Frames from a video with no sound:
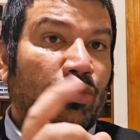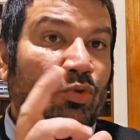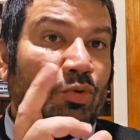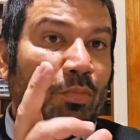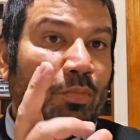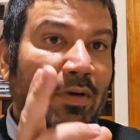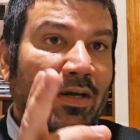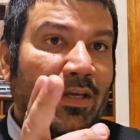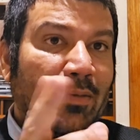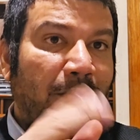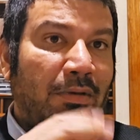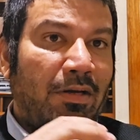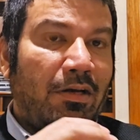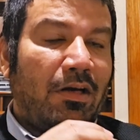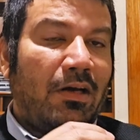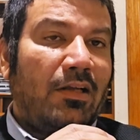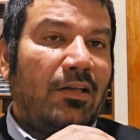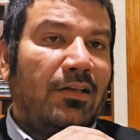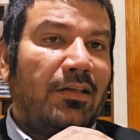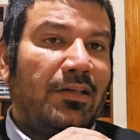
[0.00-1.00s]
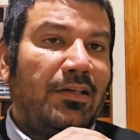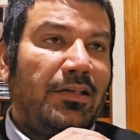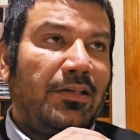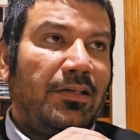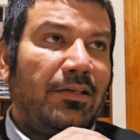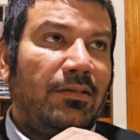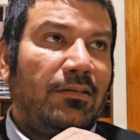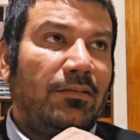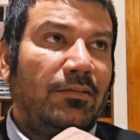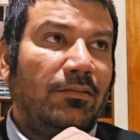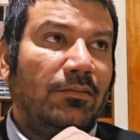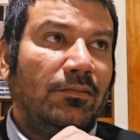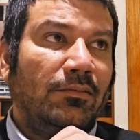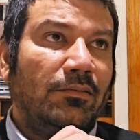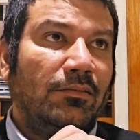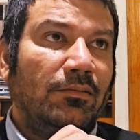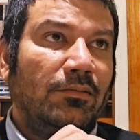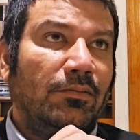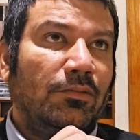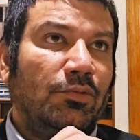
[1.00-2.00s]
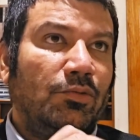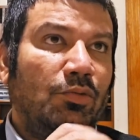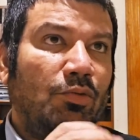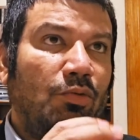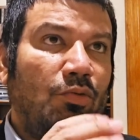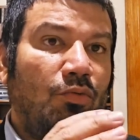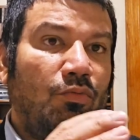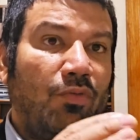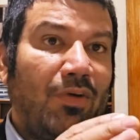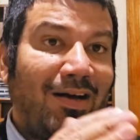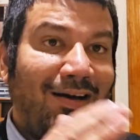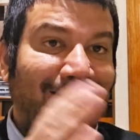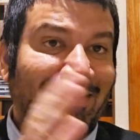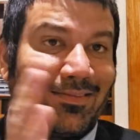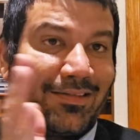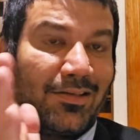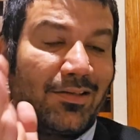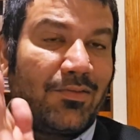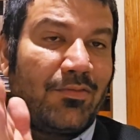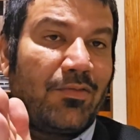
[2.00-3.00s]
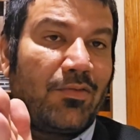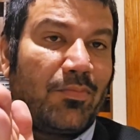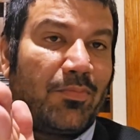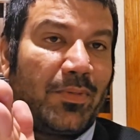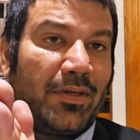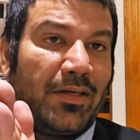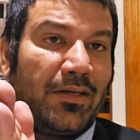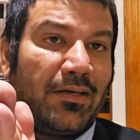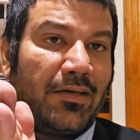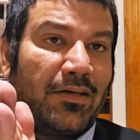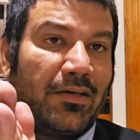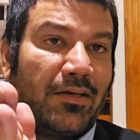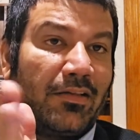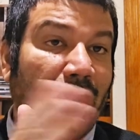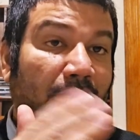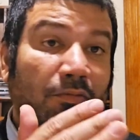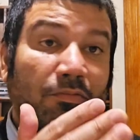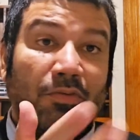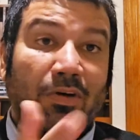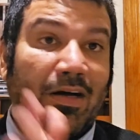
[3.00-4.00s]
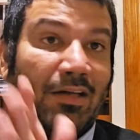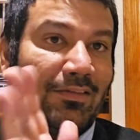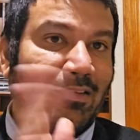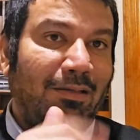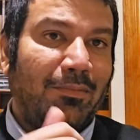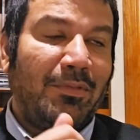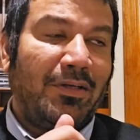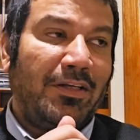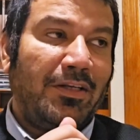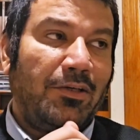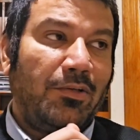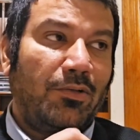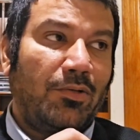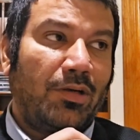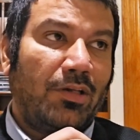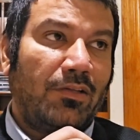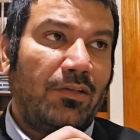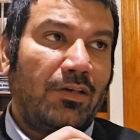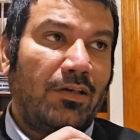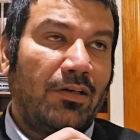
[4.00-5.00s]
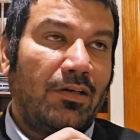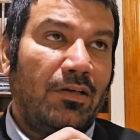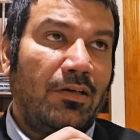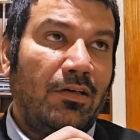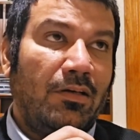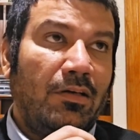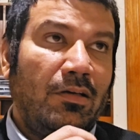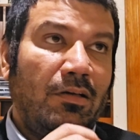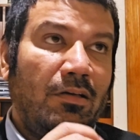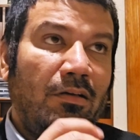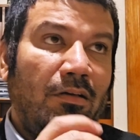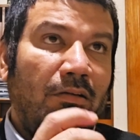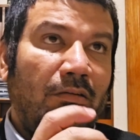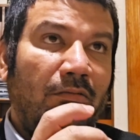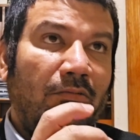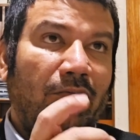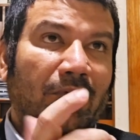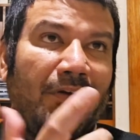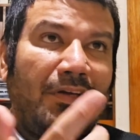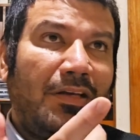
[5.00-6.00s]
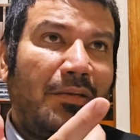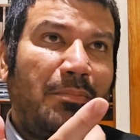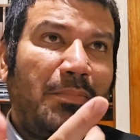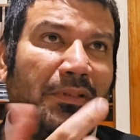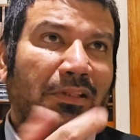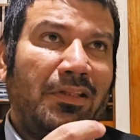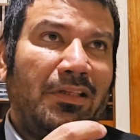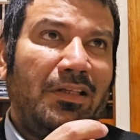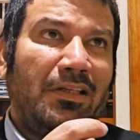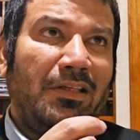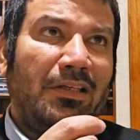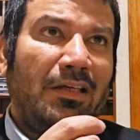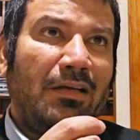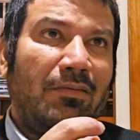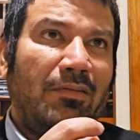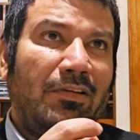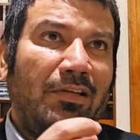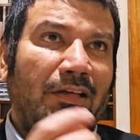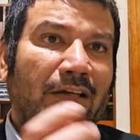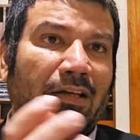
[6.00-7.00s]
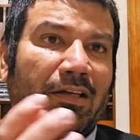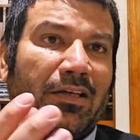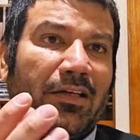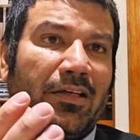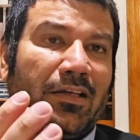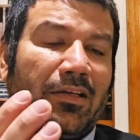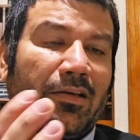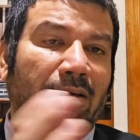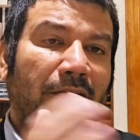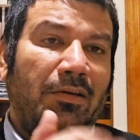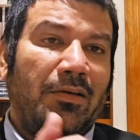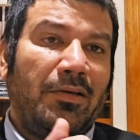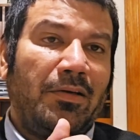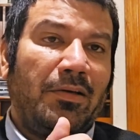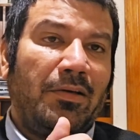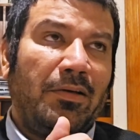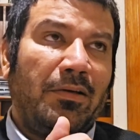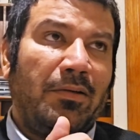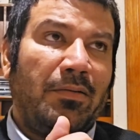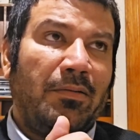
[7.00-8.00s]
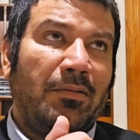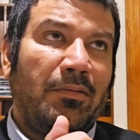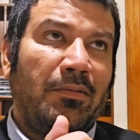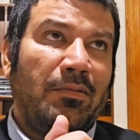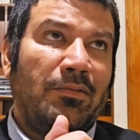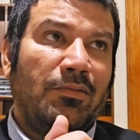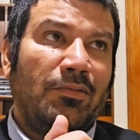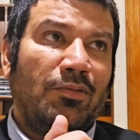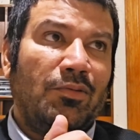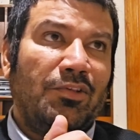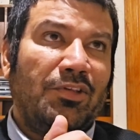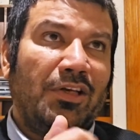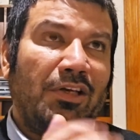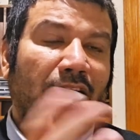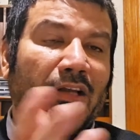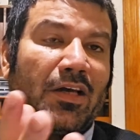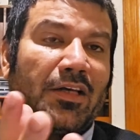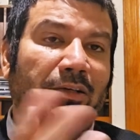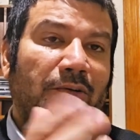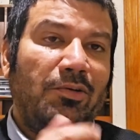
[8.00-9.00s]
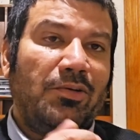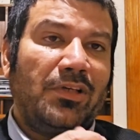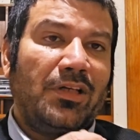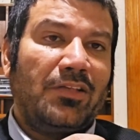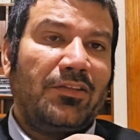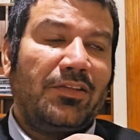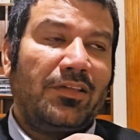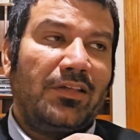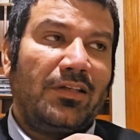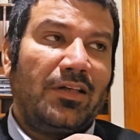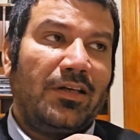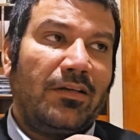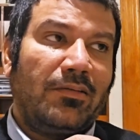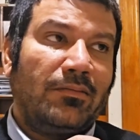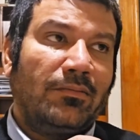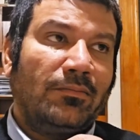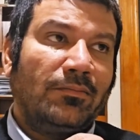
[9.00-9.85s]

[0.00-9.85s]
दुबई में कॉल की तो वहाँ से वो पे कर रहे थे वहाँ से भी नहीं हो रहा था वो कह रहे पता नहीं क्या वजह है कि जो डिक्लान हो जाती है